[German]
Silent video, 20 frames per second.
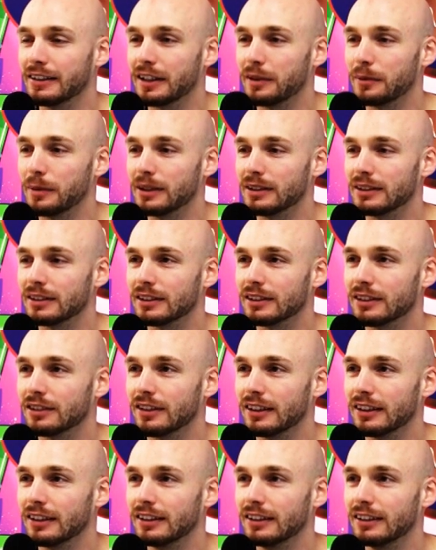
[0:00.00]
damals in der
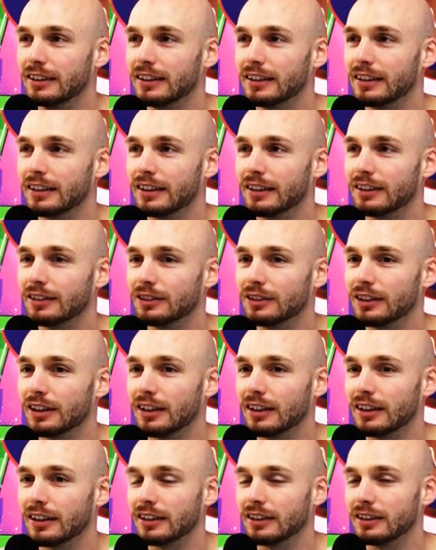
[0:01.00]
zweiten Liga gegen
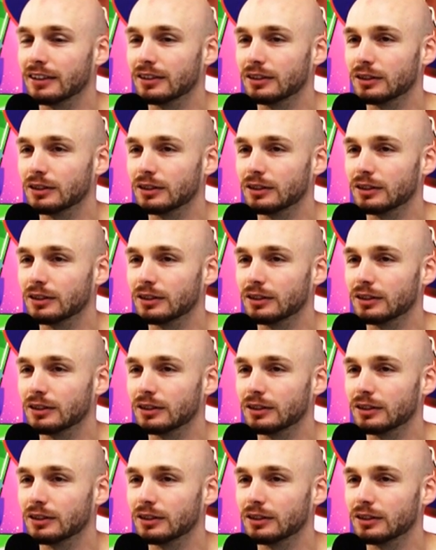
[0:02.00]
Unterhaching.